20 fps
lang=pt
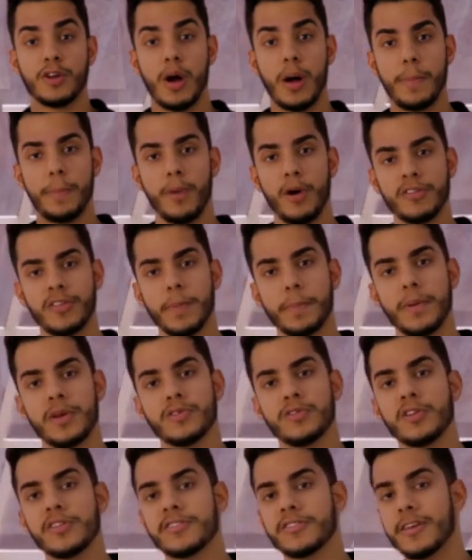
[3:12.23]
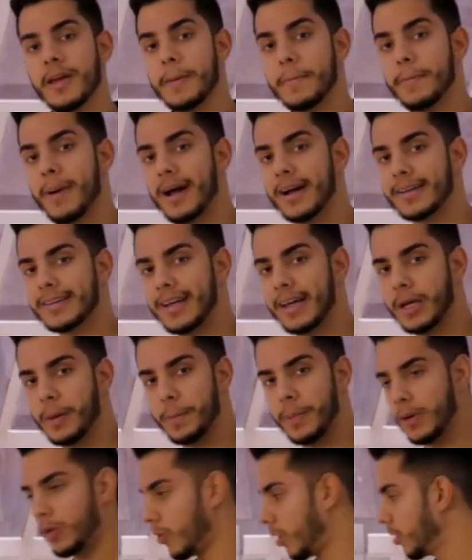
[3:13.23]
Então, após a pessoa ser
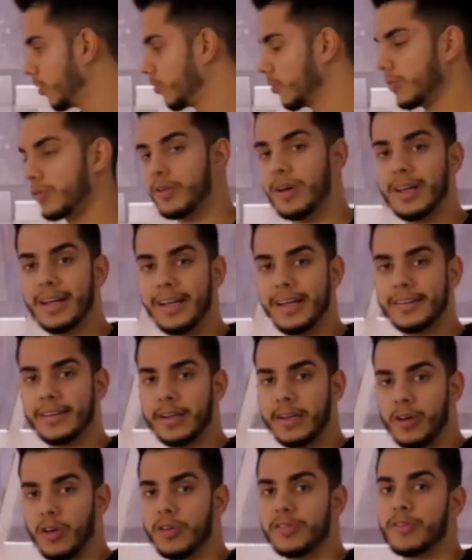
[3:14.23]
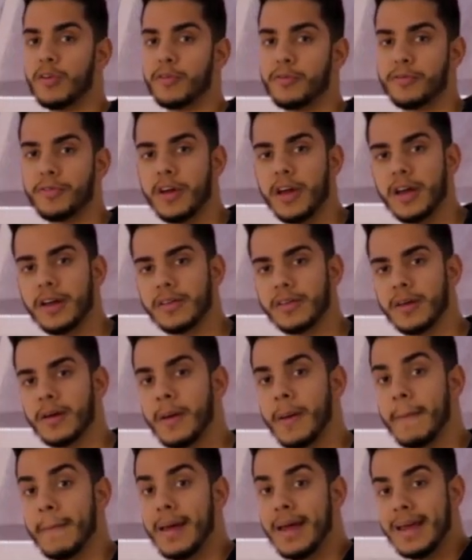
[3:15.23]
impactada pelo anúncio, ela entra na nossa
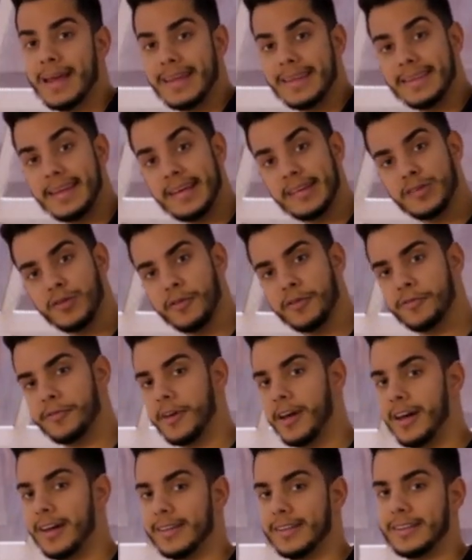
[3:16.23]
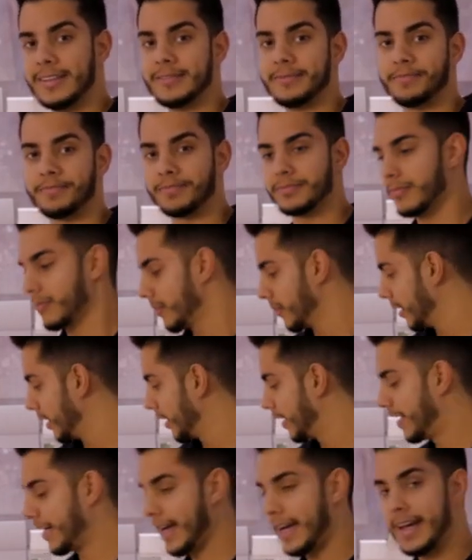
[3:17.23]
oferta. Nessa oferta,
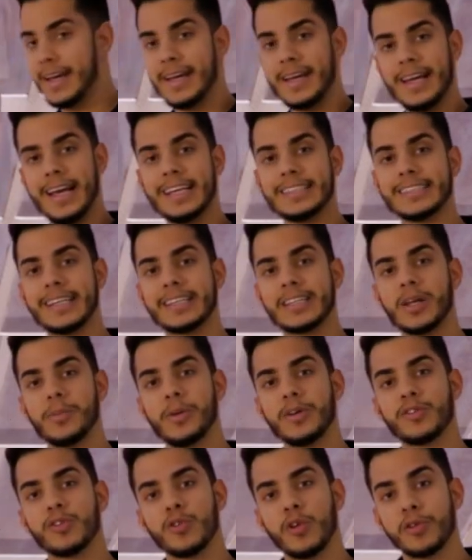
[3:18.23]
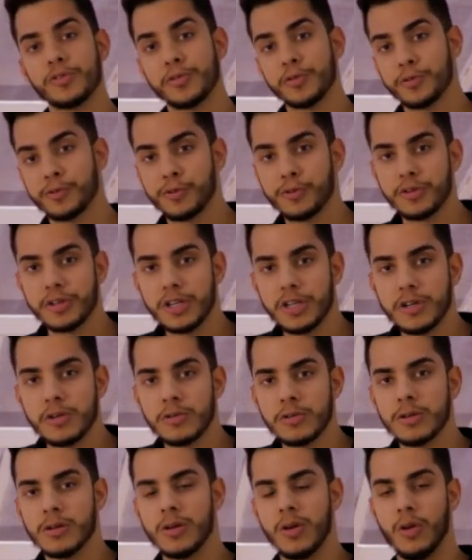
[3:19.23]
que é exatamente o nosso
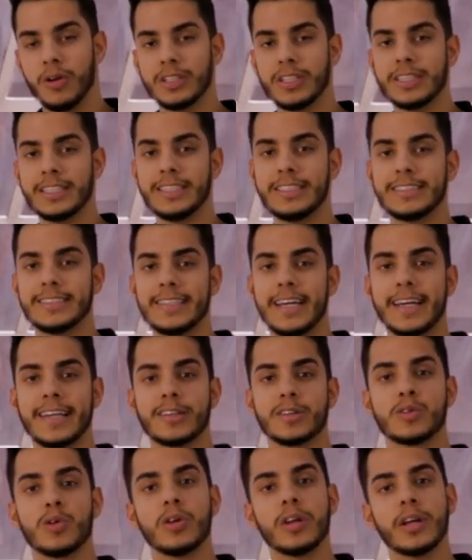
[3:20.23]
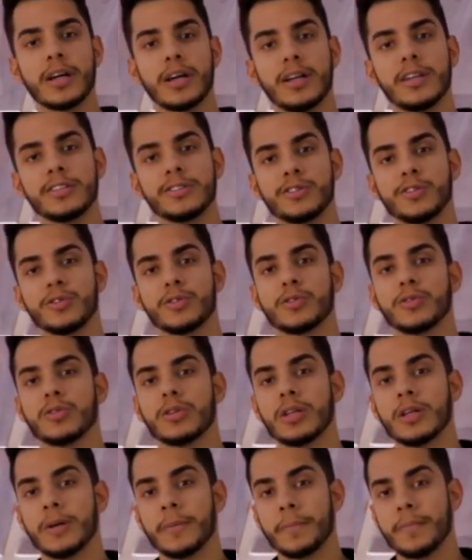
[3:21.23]
funil, onde a gente segue toda aquela
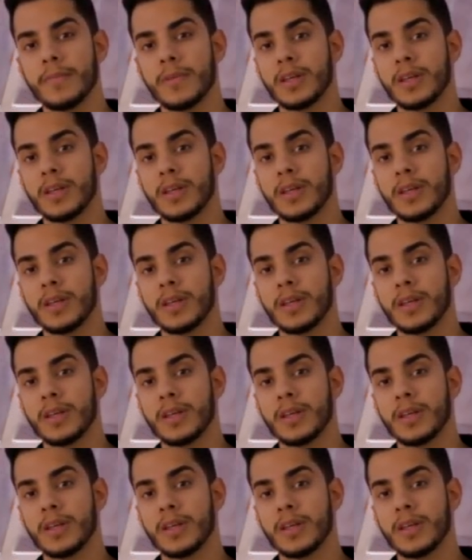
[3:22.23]
estrutura